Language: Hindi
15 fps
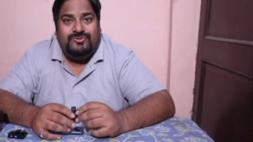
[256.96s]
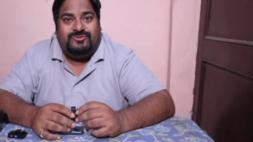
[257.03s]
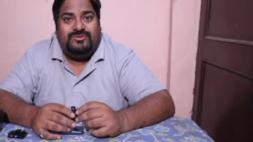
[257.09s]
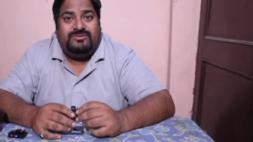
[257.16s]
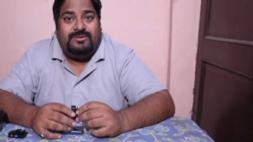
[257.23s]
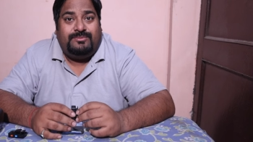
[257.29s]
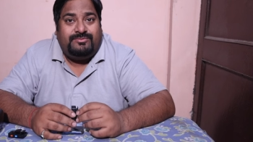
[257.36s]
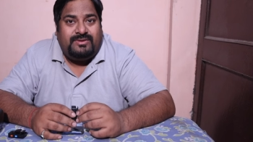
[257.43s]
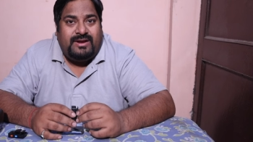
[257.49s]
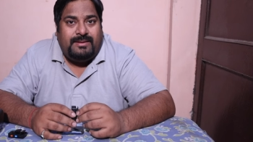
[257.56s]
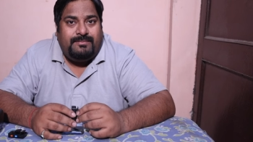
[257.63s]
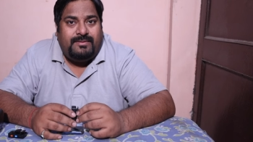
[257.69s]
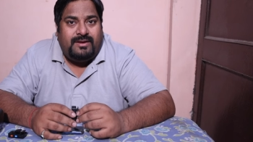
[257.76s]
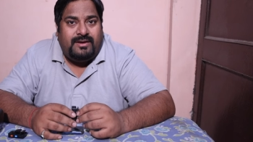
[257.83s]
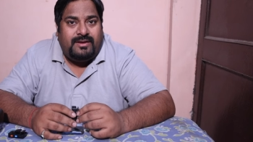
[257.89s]
तो इसको
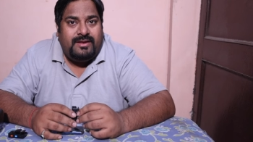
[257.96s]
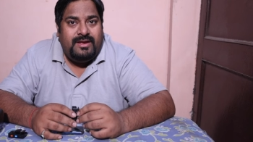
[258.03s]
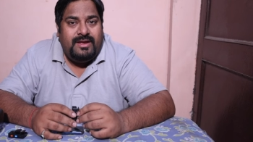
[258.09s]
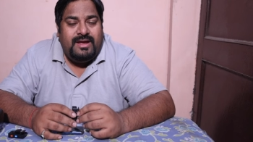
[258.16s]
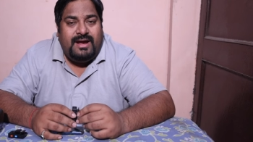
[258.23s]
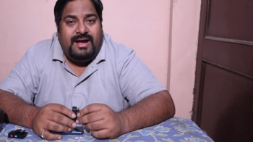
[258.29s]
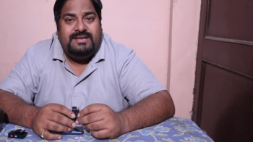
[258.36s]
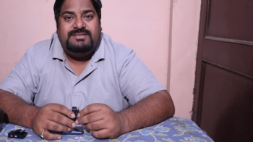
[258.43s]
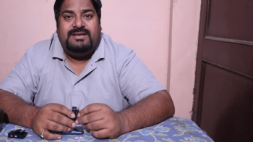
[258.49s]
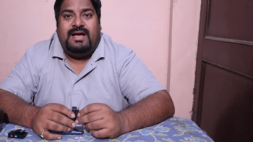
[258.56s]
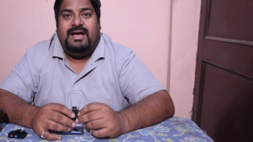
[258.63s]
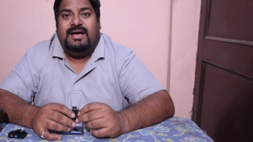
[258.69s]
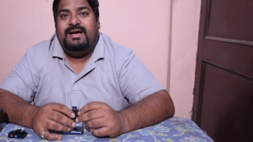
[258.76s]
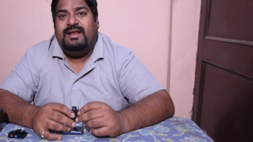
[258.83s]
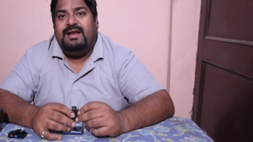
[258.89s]
सब्सक्राइब करें अच्छा
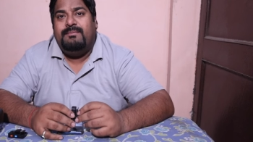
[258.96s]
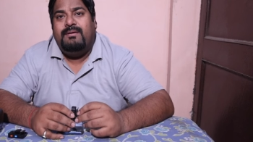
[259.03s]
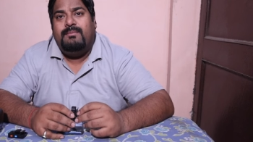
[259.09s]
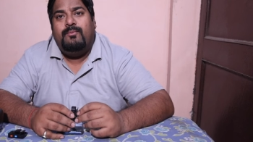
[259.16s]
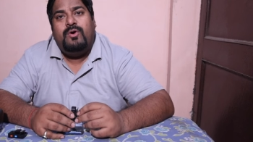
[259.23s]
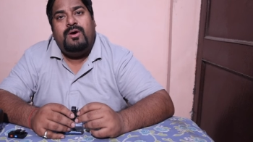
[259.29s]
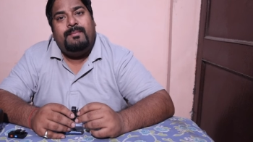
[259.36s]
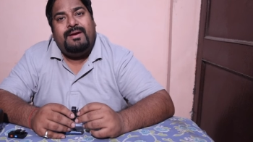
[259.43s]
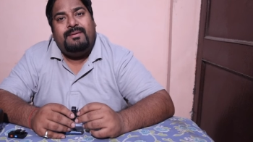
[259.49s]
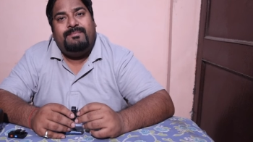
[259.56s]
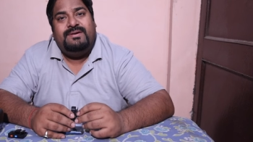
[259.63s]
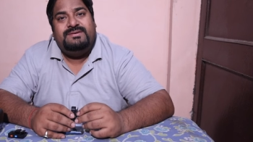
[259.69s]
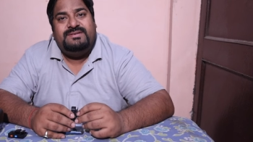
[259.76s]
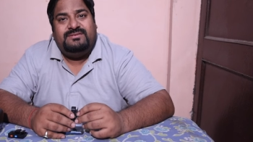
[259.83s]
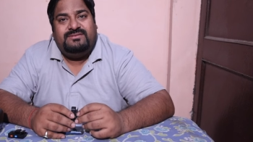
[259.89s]
अगर आप ये बोयो माइक
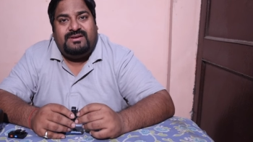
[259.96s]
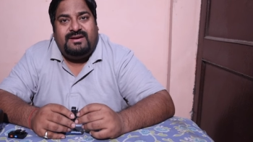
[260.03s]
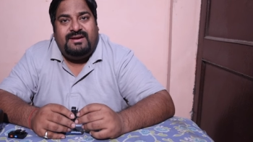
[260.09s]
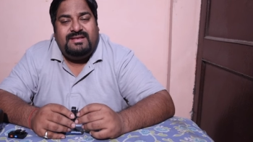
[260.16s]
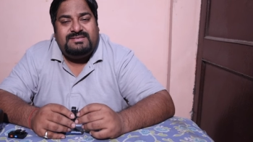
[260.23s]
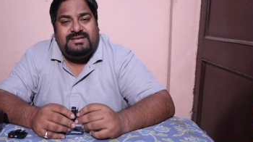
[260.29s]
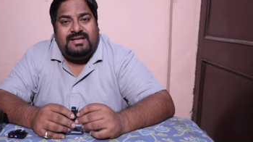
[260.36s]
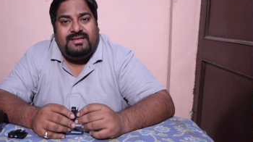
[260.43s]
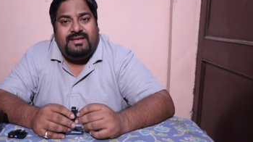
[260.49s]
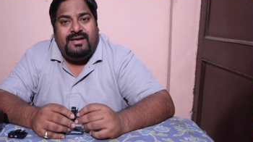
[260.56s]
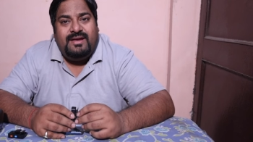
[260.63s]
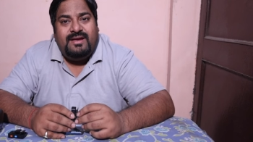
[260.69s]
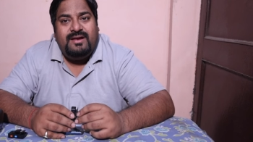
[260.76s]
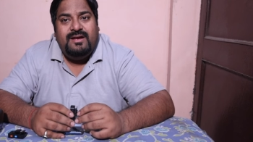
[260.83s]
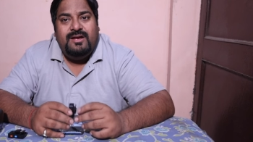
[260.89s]
परचेज करना चाहते
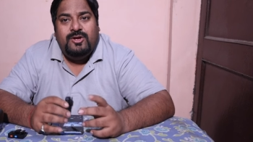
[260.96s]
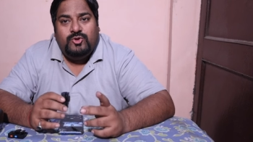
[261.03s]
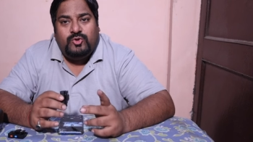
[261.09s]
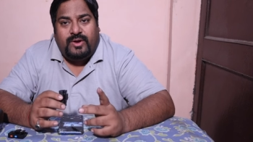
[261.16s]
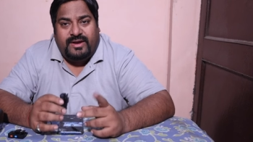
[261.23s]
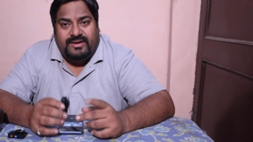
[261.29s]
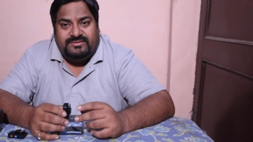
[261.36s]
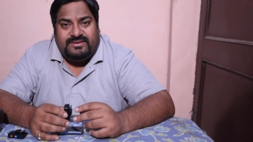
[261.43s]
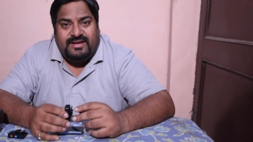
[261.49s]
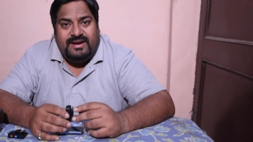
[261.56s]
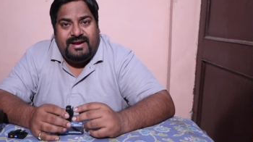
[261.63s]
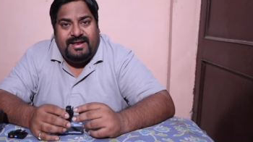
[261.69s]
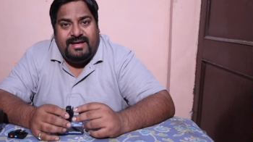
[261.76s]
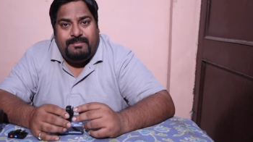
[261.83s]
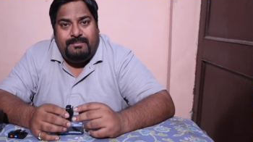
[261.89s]
हैं तो इसका
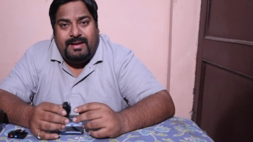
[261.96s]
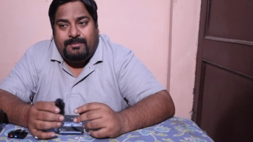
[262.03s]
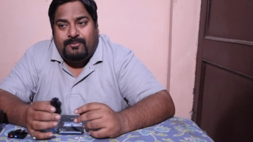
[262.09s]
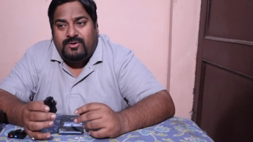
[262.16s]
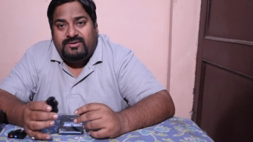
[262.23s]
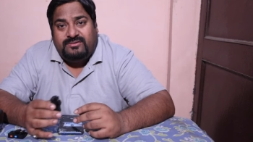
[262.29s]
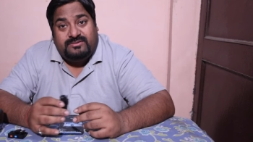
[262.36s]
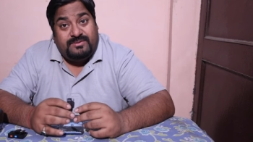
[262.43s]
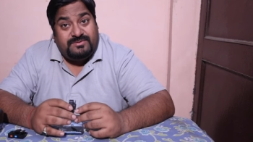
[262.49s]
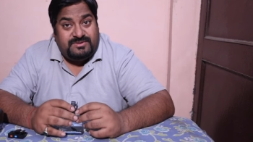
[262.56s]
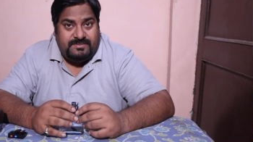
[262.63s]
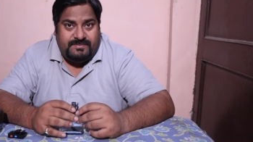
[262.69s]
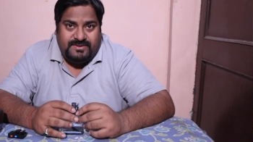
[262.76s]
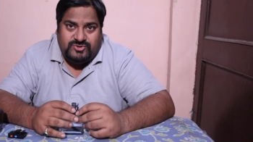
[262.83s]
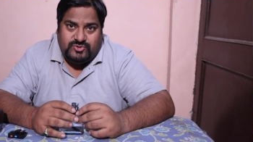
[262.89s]
लिंक मैं आपको
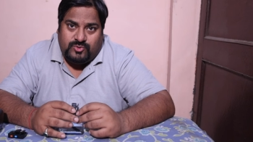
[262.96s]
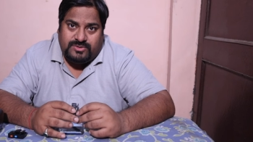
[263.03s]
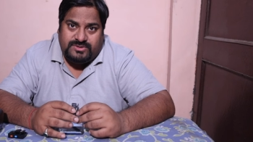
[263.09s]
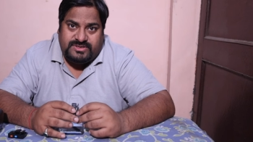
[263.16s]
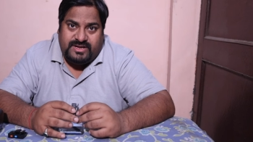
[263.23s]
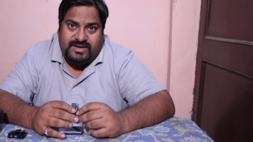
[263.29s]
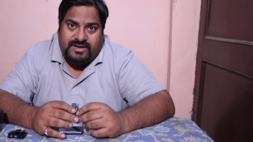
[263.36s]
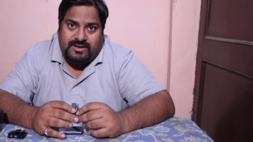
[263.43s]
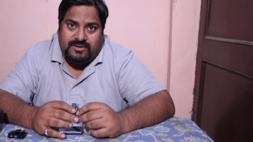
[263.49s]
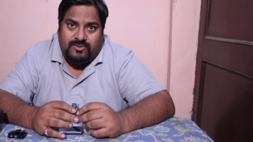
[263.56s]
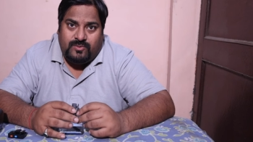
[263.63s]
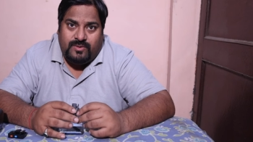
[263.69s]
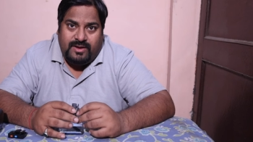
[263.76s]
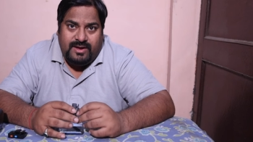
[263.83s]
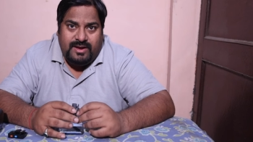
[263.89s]
डिस्क्रिप्शन में शो शेयर कर
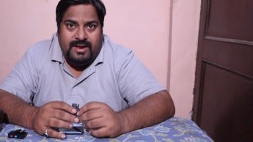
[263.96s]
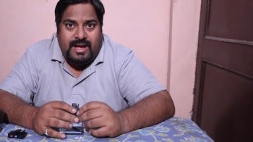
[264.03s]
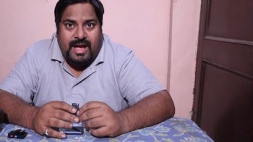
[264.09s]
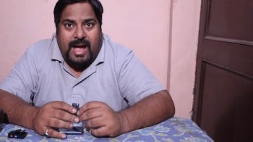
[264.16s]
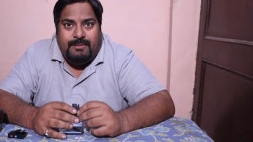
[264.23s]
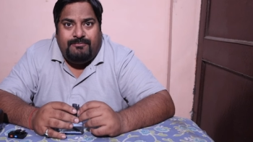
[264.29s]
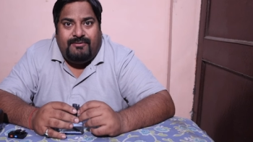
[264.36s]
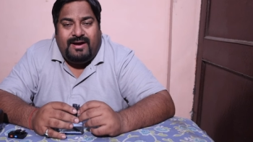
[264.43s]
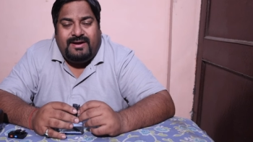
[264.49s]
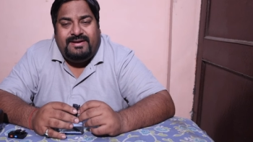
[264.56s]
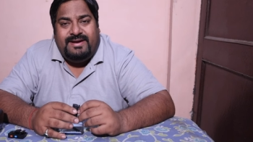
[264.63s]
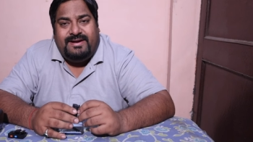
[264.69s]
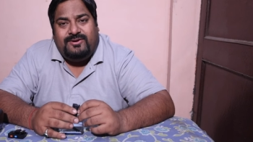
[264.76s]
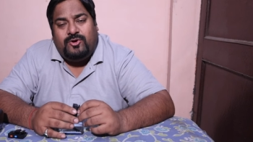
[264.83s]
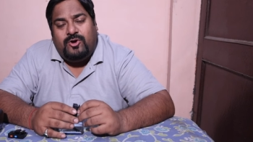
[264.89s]
दूंगा आप वहाँ
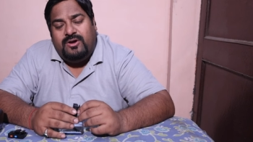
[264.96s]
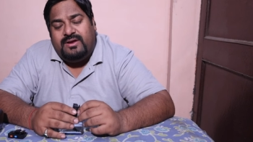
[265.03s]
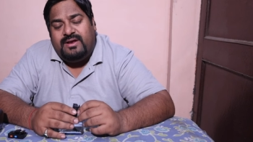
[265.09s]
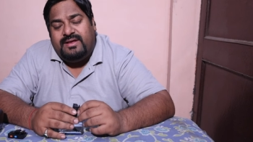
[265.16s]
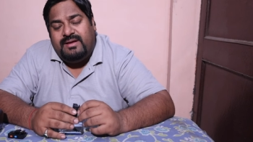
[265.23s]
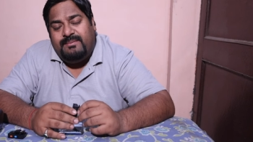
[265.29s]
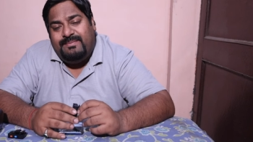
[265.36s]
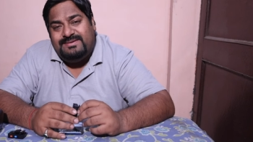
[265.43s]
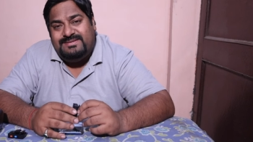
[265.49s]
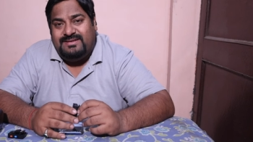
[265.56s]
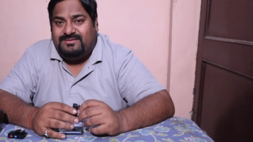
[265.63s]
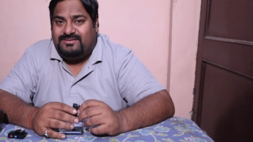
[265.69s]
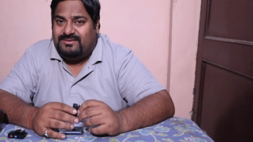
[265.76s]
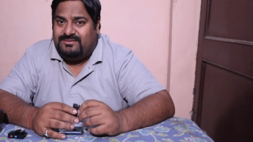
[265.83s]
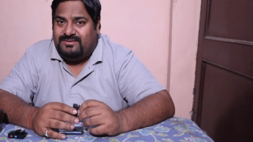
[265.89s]
डायरेक्ट कॉल करके
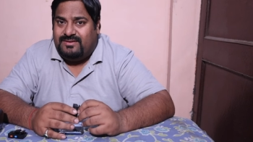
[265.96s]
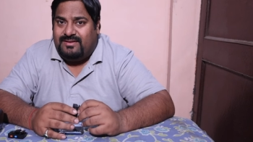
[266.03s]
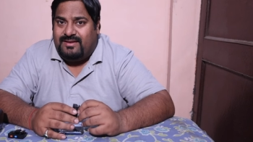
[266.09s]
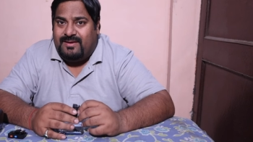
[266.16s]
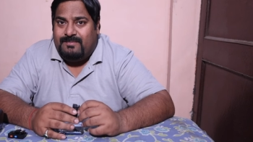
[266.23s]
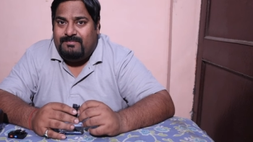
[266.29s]
परचेज कर सकते हैं